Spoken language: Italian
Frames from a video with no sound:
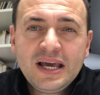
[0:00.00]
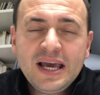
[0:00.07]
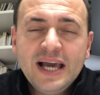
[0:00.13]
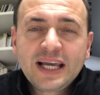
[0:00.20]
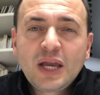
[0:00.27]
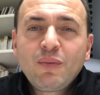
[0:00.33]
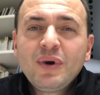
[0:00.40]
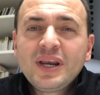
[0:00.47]
è
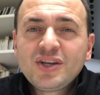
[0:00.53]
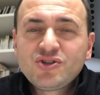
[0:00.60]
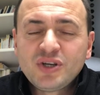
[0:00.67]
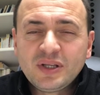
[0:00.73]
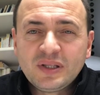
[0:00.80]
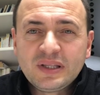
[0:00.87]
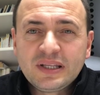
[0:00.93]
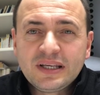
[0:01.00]
che quella
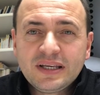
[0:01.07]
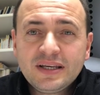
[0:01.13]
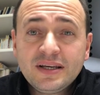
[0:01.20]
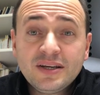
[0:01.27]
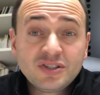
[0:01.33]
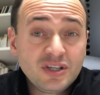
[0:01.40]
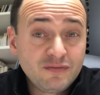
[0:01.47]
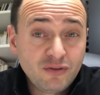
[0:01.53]
gente
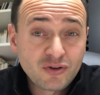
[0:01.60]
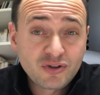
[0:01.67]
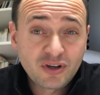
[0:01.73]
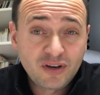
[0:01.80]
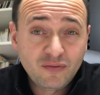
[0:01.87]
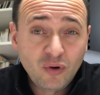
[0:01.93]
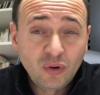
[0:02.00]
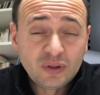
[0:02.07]
si fosse
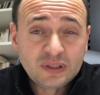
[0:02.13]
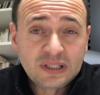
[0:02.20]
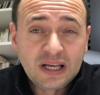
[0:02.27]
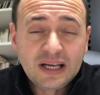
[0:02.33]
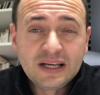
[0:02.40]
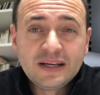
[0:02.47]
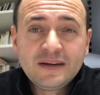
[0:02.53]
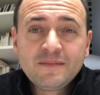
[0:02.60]
rivolta